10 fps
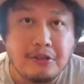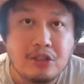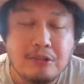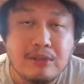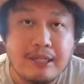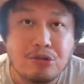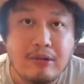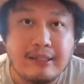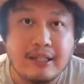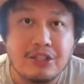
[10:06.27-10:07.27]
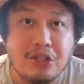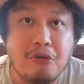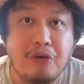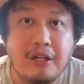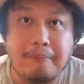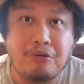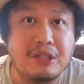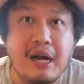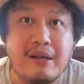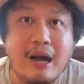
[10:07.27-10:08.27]
吃不太出来那个纤维的，不会
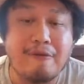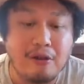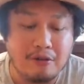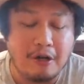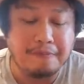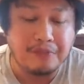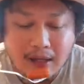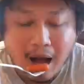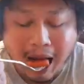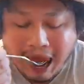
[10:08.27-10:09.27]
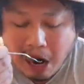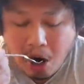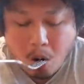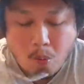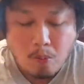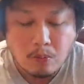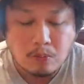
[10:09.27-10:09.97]
卡牙缝喽，已经很软烂了。